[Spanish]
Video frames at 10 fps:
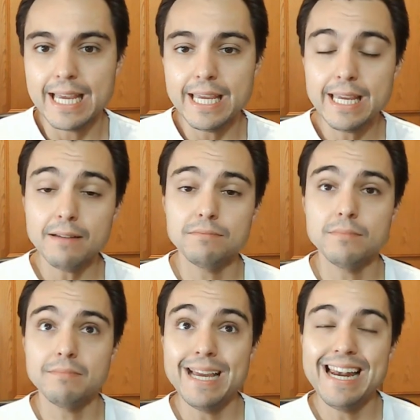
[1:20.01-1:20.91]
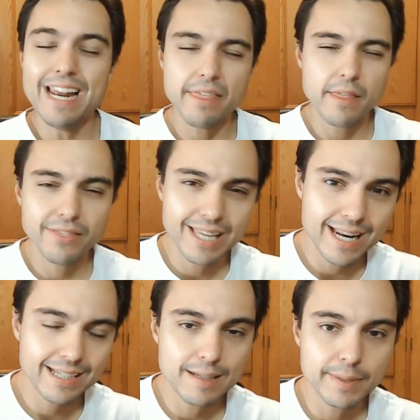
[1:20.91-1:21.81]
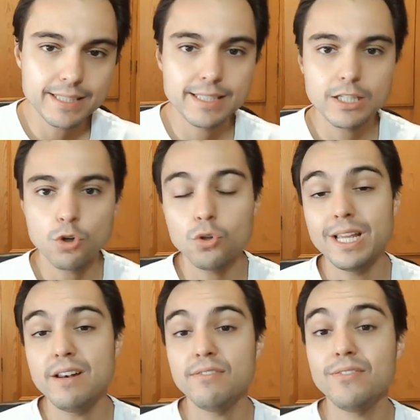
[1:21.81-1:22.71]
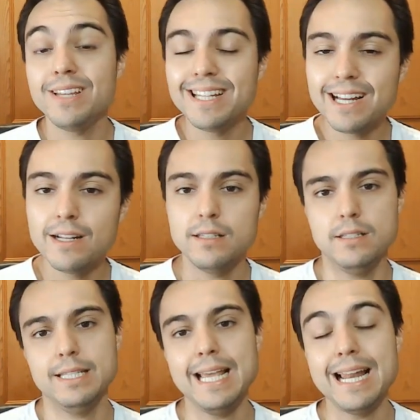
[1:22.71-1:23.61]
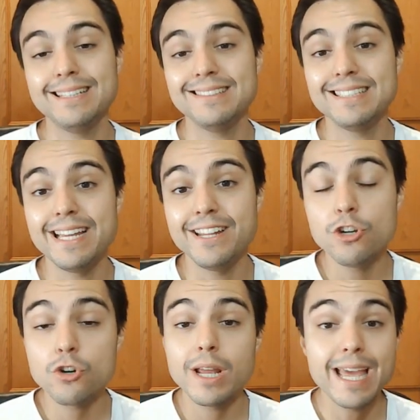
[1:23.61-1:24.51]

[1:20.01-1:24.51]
y enlaza directamente con el final del anterior